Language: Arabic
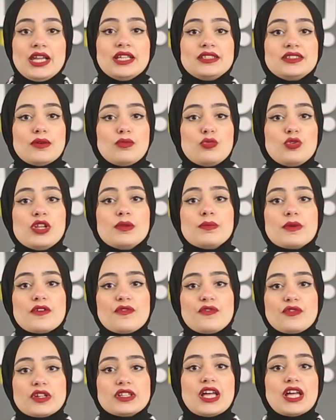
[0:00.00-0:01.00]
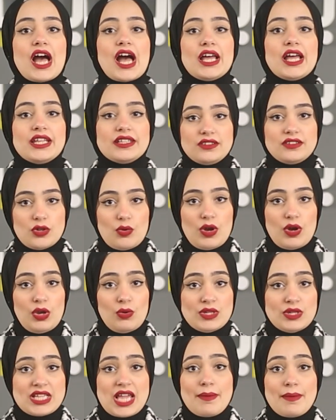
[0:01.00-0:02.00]
للتمويل بيفرضها على الدول
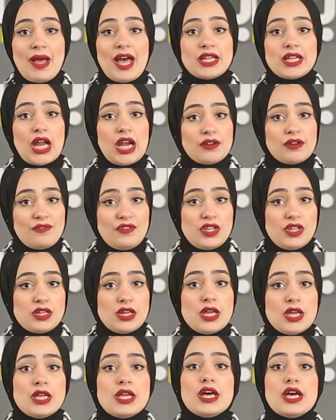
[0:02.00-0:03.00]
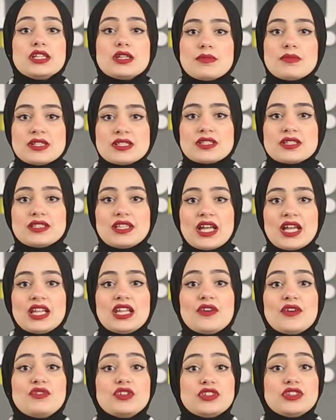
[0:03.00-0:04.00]
وزي ما احنا عارفين ان مصر
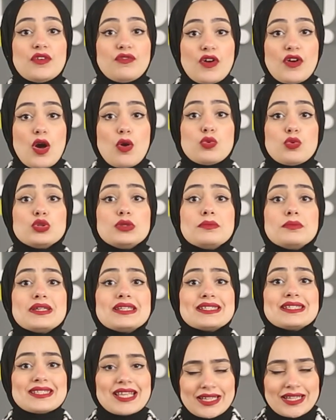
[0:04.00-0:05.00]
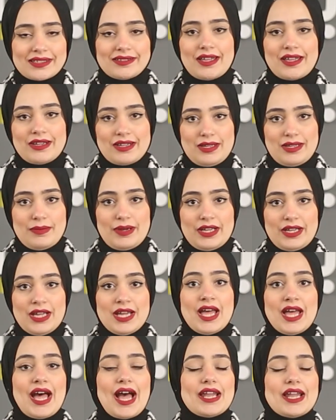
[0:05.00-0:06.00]
داخله في تفاوض من سنه تقريبا
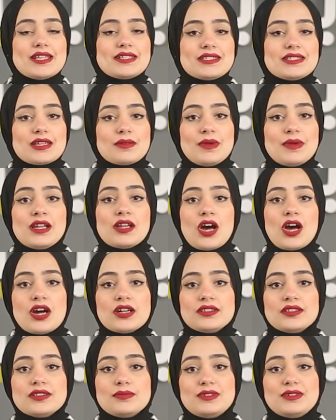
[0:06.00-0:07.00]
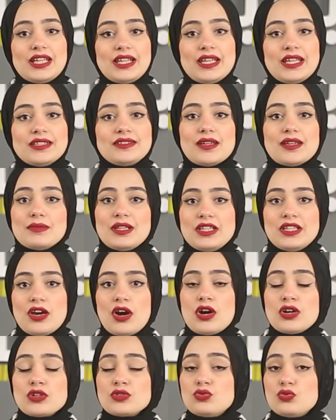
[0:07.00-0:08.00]
على استكمال قرض ب 3
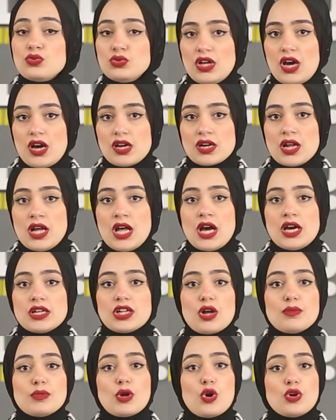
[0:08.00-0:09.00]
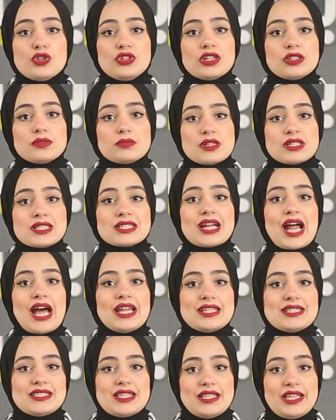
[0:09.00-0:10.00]
مليار دولار رغم قدره مصر
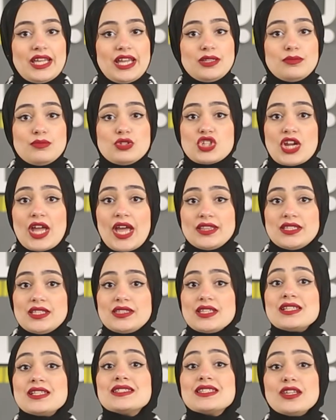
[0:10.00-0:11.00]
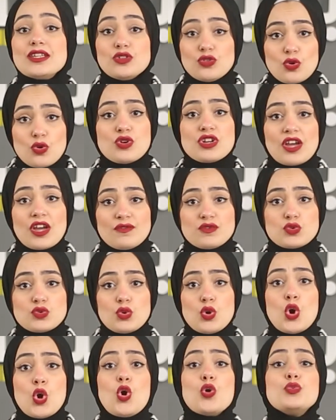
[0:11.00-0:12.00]
على سداد بشهاده الصندوق نفسه
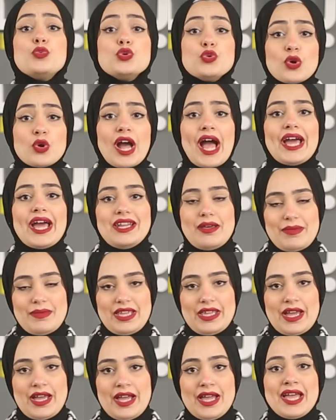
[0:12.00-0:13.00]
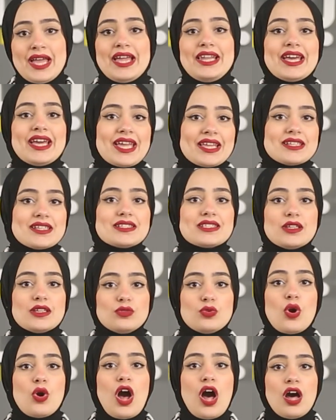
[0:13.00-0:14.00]
وبنوك عالميه لكن
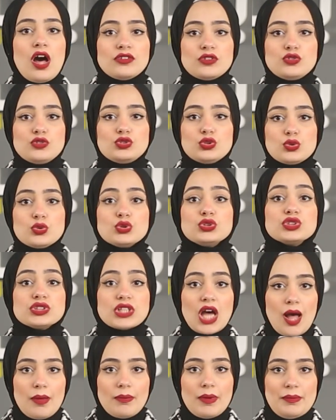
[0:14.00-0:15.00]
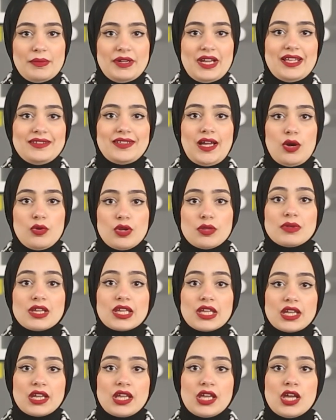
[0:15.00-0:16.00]
الصندوق حاطط شروط صعبه منها تعويم
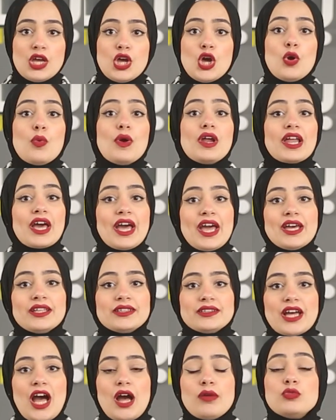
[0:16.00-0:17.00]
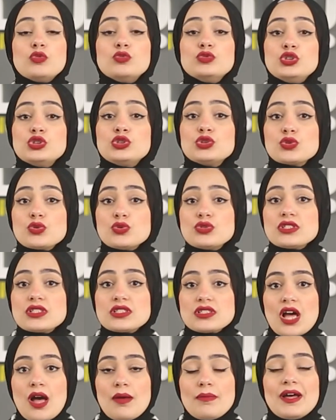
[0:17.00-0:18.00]
الجنيه والغاء الدعم ودي الشروط
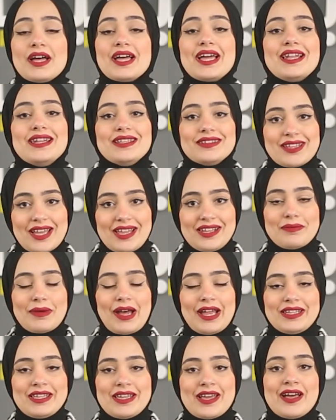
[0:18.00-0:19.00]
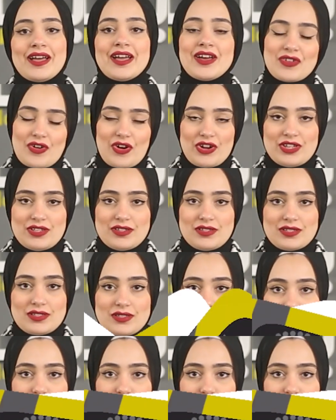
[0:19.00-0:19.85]
الصعبه اللي اتكلم عليها الرئيس